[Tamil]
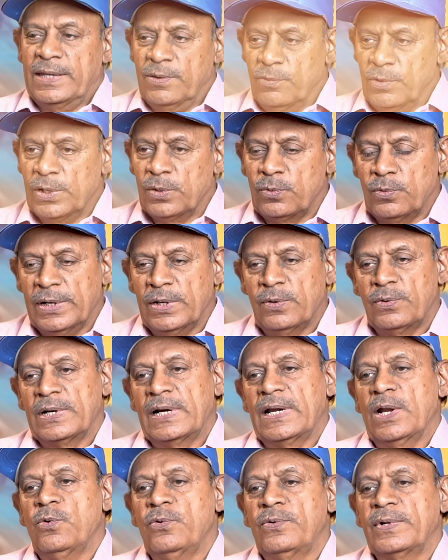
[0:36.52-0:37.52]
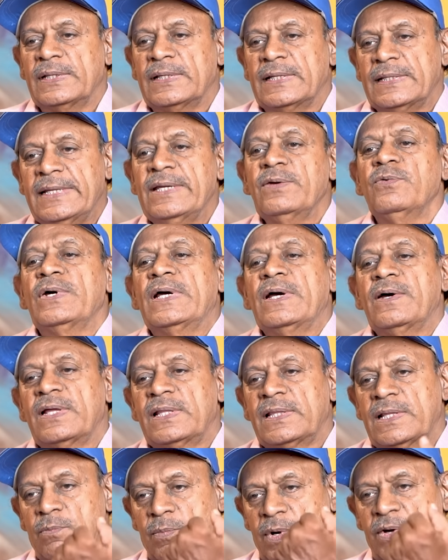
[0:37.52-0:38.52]
இவங்களுக்குள்ள ஒரு லவ் இருந்தது இவங்க
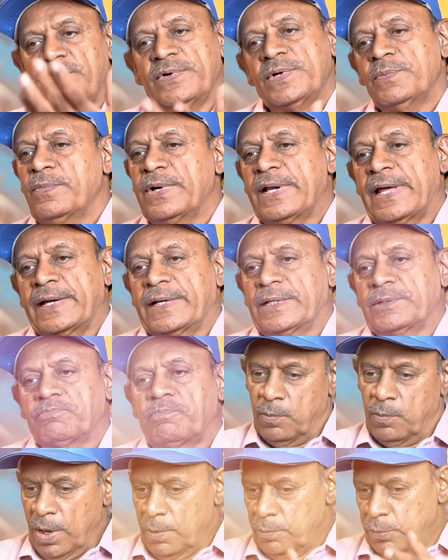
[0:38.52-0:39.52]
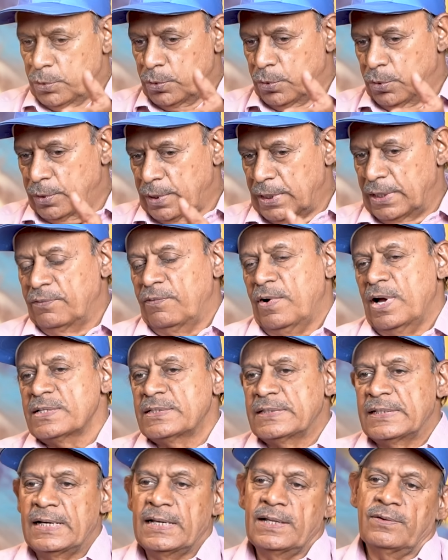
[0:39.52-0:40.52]
அந்த அம்மா விரும்பினாங்க பாம்குரோ ஹோட்டல்
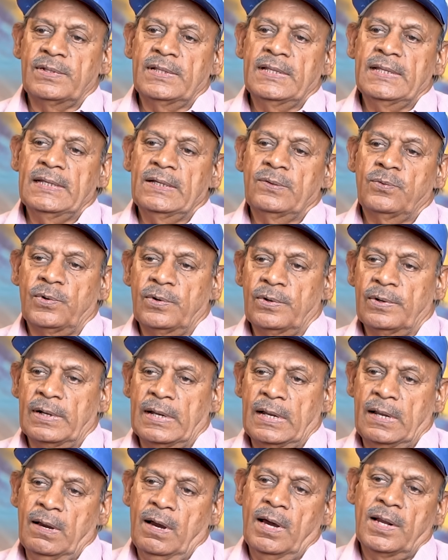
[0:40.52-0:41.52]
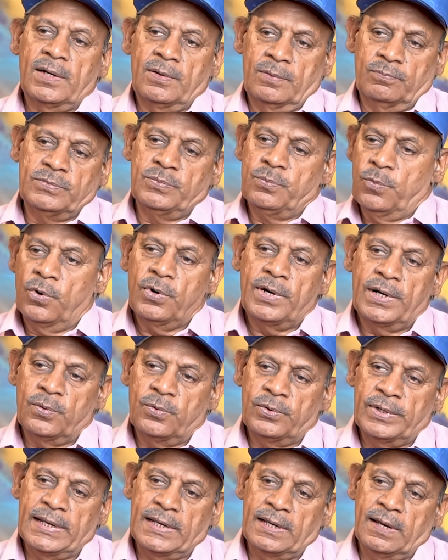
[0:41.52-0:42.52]
வாசலில் வந்து ஒரு காரு
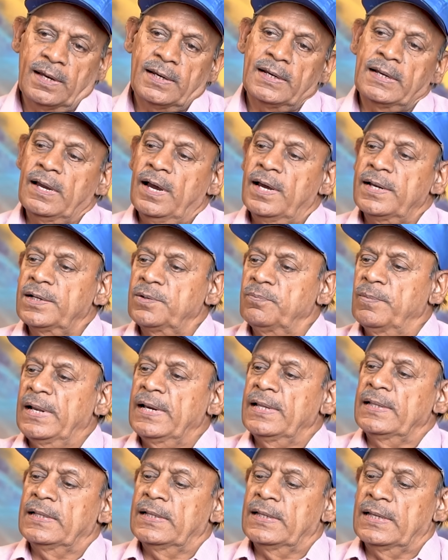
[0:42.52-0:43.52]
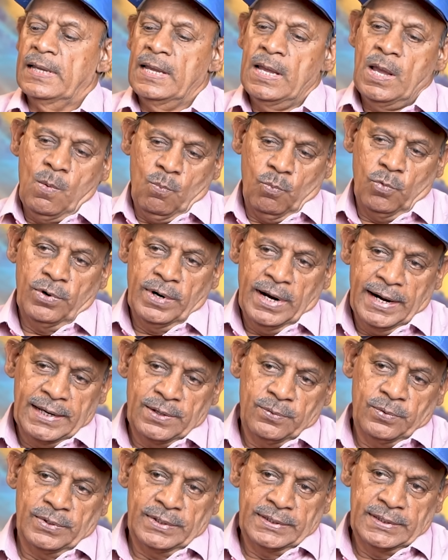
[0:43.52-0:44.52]
மோகனுடைய காரு காருக்கு மேலே அந்த முன்னாடி
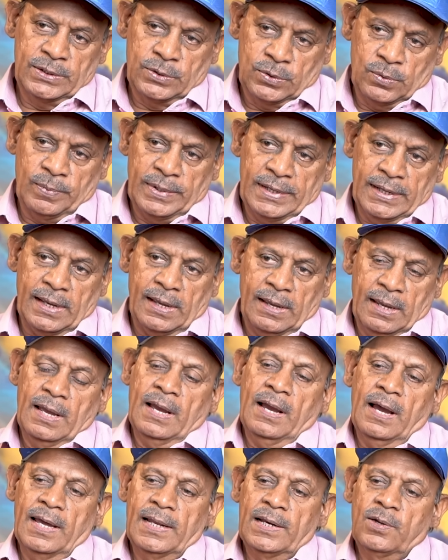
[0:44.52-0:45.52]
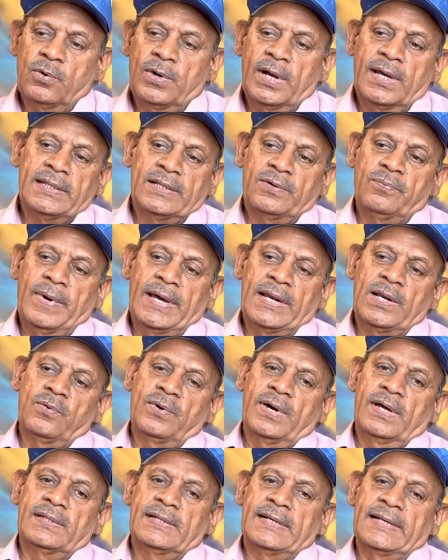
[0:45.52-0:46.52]
ஒரு இது இருக்கும் இல்லையா அதில் உட்காந்து மேலே
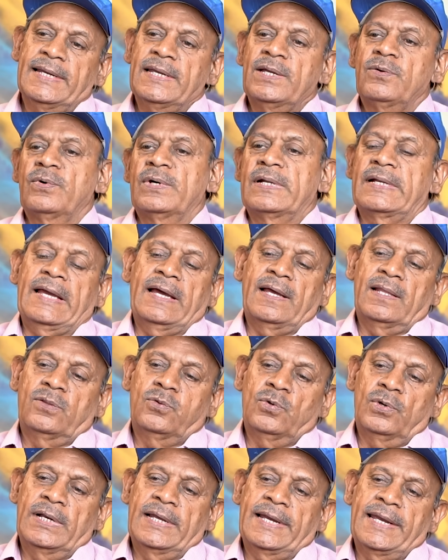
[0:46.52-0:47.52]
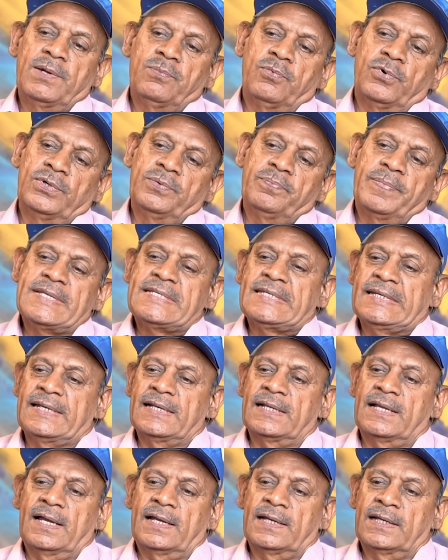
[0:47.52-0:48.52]
உட்காந்துருக்கேன் இவங்க க தோலில் கை போட்டு
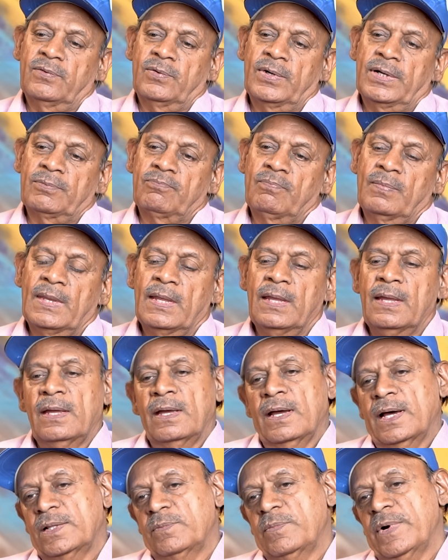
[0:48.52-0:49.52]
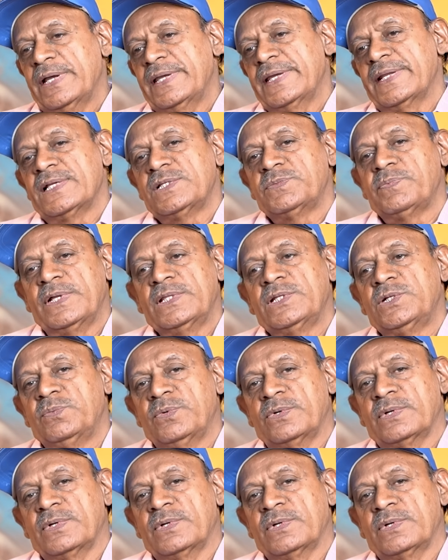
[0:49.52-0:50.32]
பேசிகிட்டு இருக்காங்க அவன் அது பாக்கியராஜ் பார்த்துட்டு